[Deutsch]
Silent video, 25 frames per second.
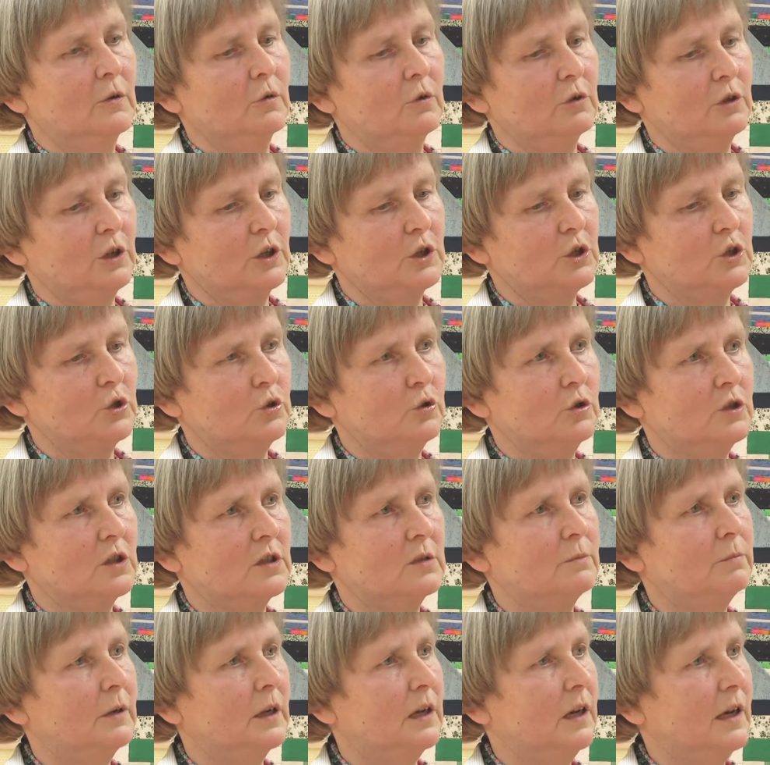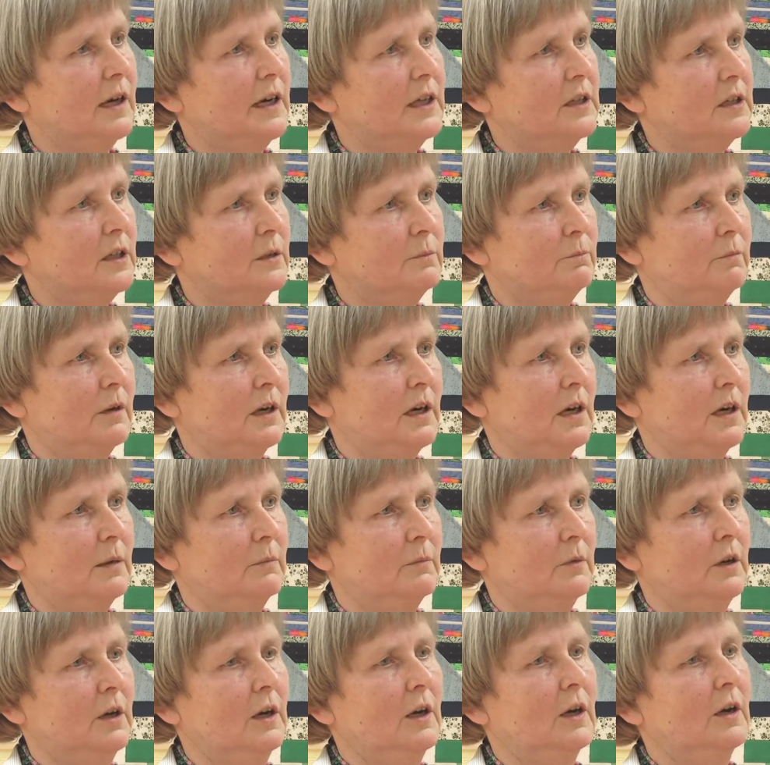unterstützt, begleitet
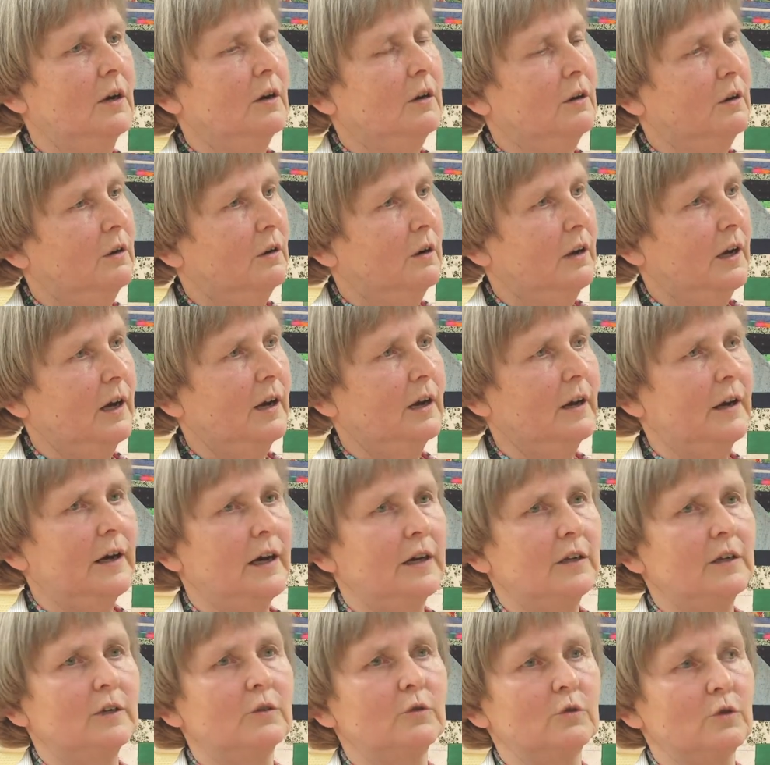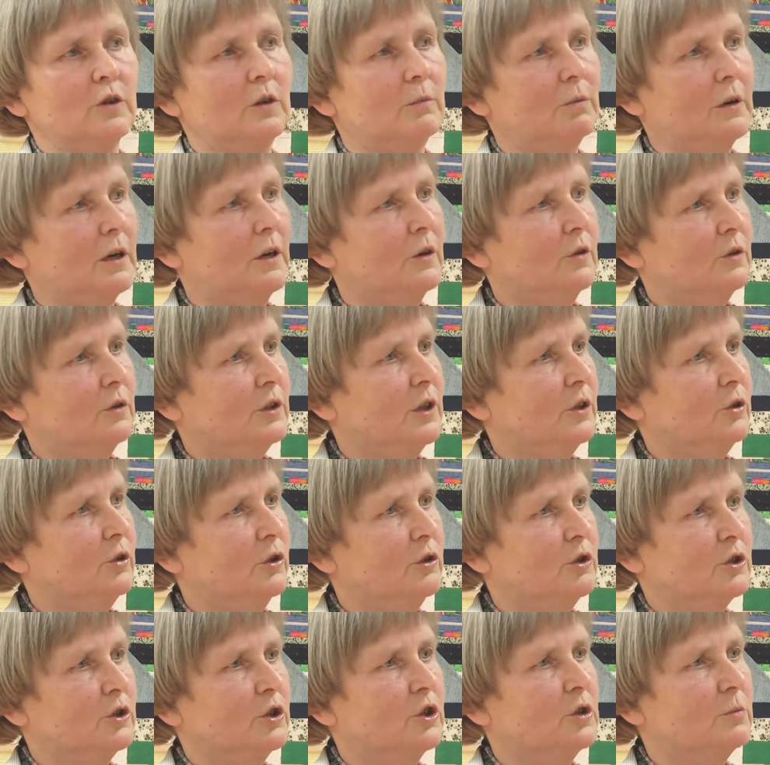beim äh, Erlernen und Gebrauch der
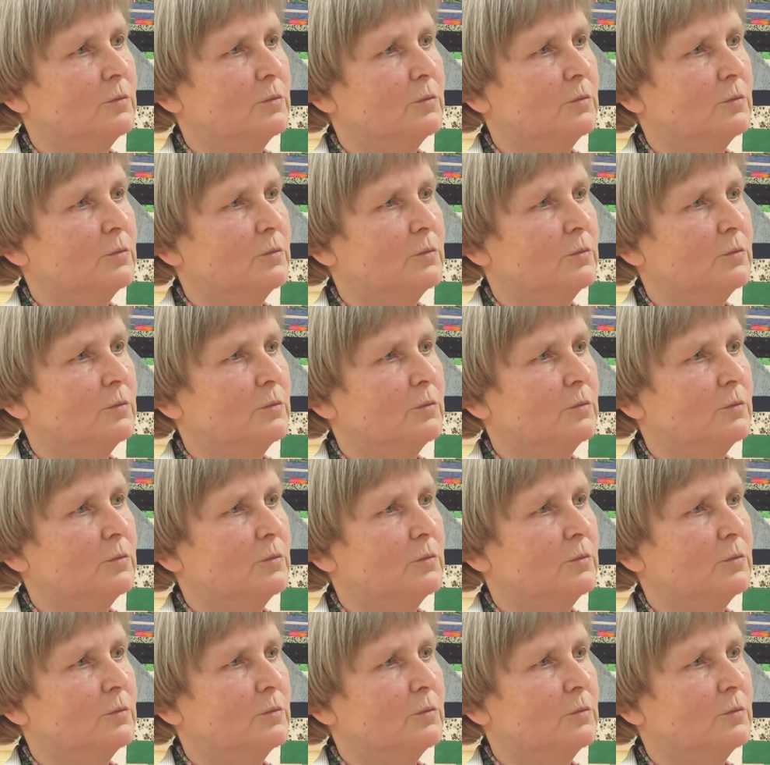deutschen